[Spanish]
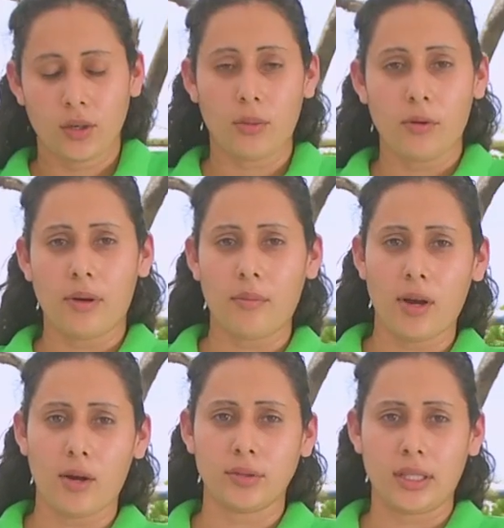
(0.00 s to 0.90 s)
¿Cómo
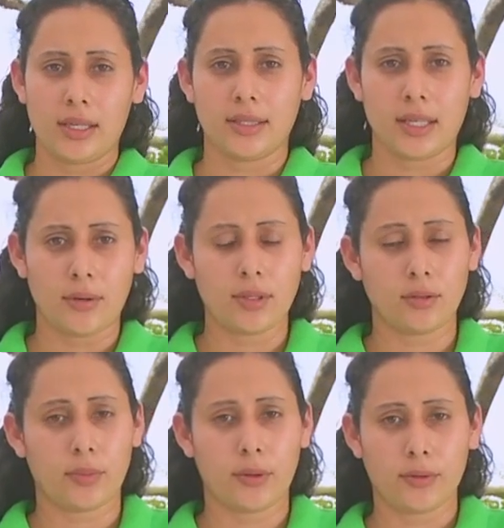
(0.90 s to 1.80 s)
vamos a utilizar
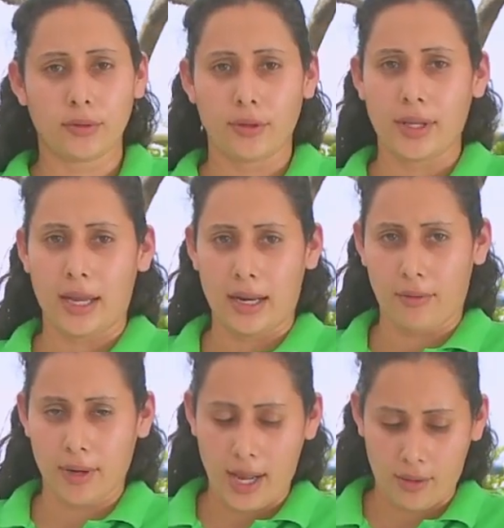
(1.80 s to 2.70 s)
nuestro producto ya
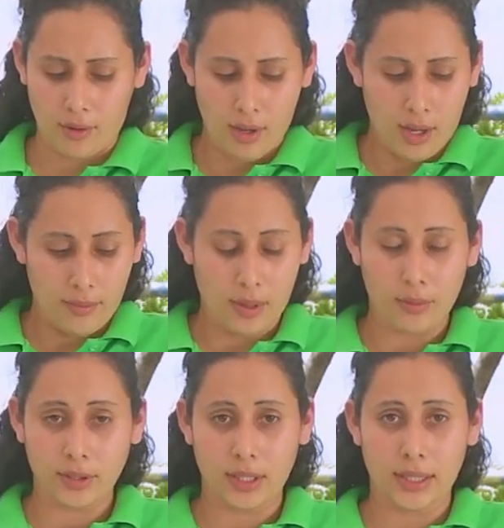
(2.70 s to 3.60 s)
elaborado?
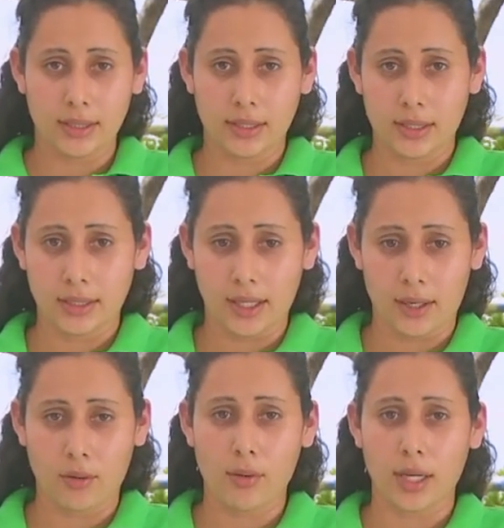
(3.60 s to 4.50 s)
Vamos a
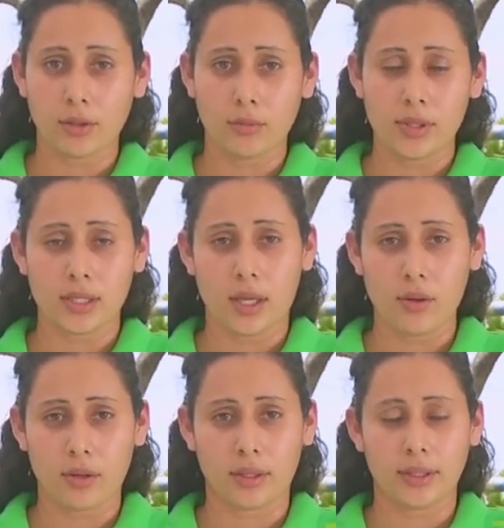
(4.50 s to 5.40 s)
necesitar un
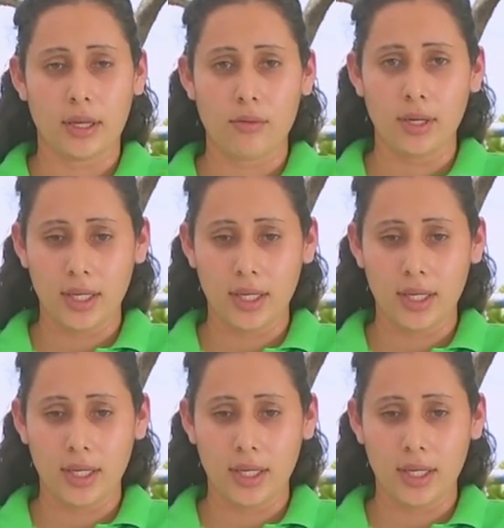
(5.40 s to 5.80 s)
atomizador de un